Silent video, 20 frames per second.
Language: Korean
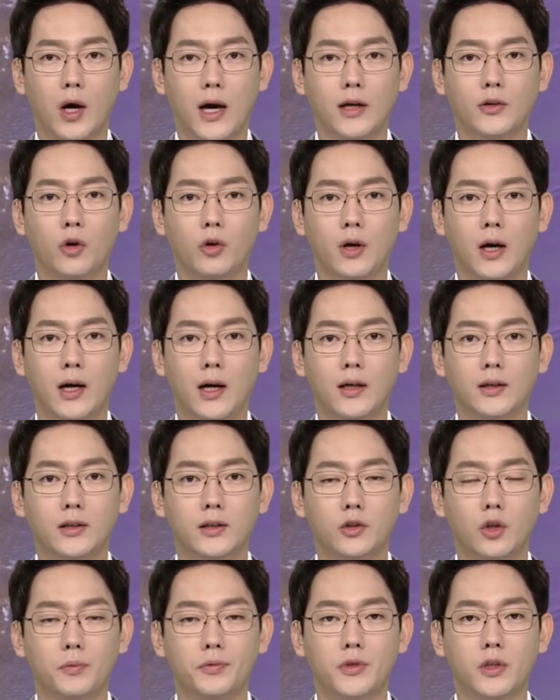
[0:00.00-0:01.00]
광어가
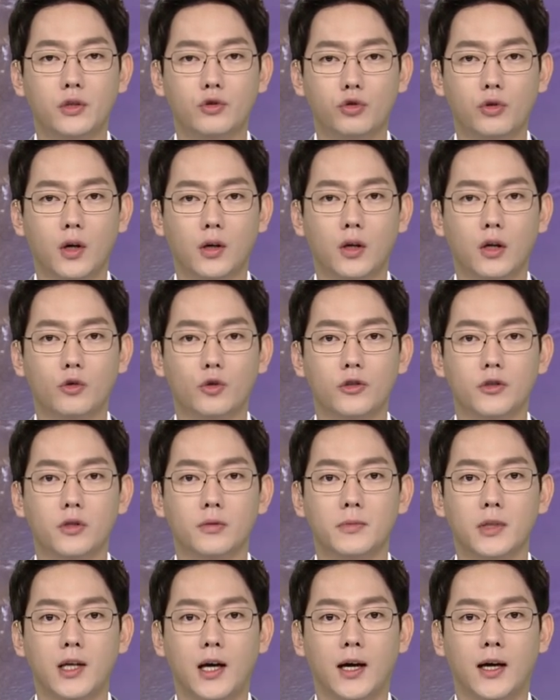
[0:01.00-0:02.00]
끝없이 추락하고
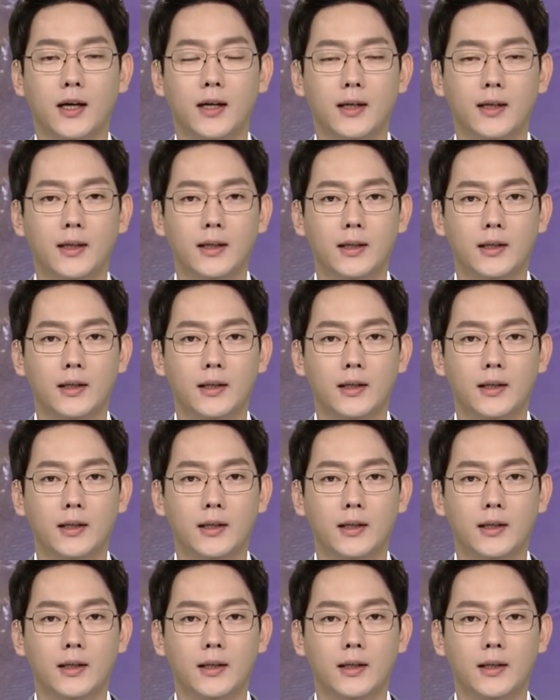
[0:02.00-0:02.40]
있습니다.